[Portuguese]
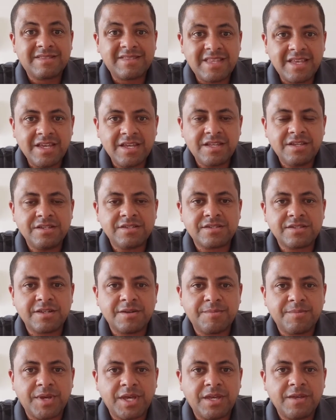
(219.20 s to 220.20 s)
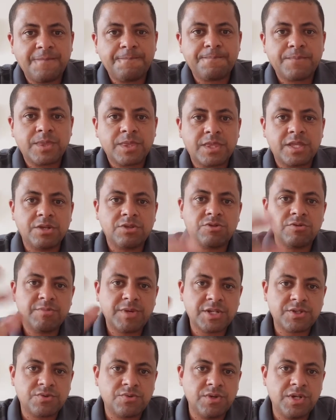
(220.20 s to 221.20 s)
tênis também, tanto
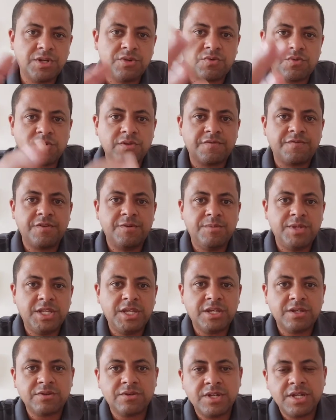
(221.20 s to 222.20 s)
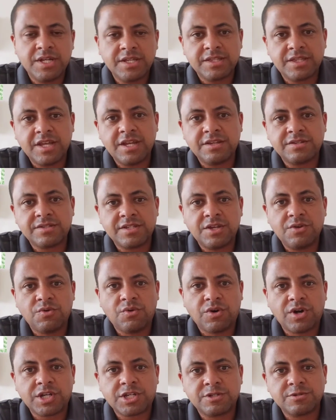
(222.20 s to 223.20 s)
masculino quanto feminino. Tênis aí
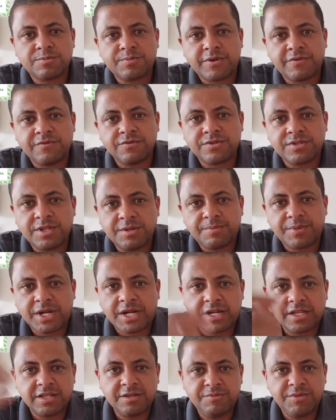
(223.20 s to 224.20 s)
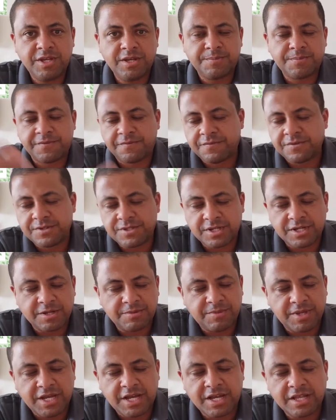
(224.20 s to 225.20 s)
ótimos para você ir para academia, para fazer
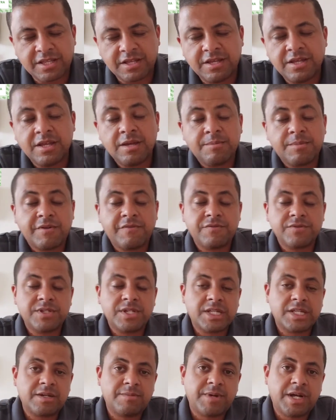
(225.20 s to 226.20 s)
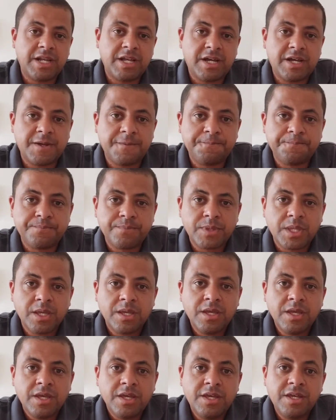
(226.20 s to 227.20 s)
caminhada, para você trabalhar.
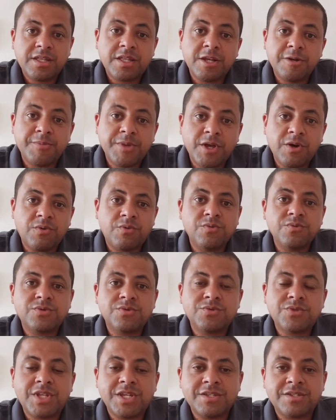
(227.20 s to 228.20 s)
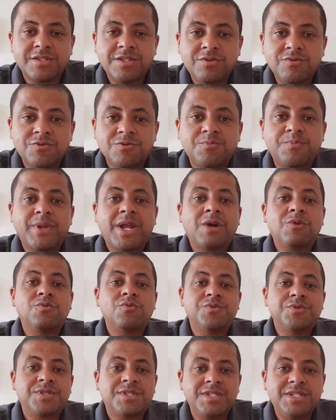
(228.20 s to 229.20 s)
E também alguns utensílios para
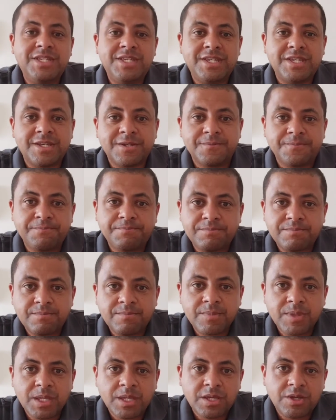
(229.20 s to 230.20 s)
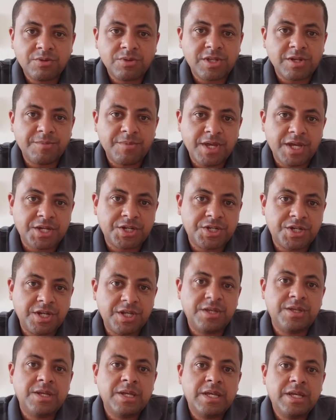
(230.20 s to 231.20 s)
cozinha, que eu também
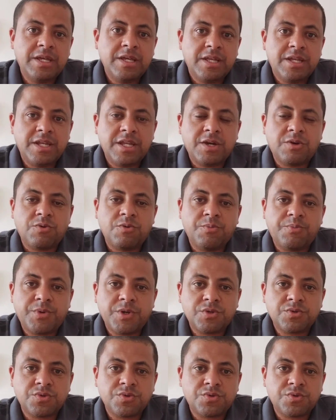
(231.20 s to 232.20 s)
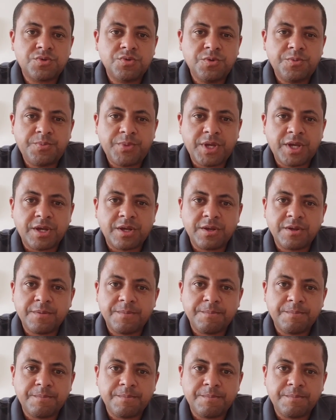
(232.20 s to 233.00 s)
achei né, com preço super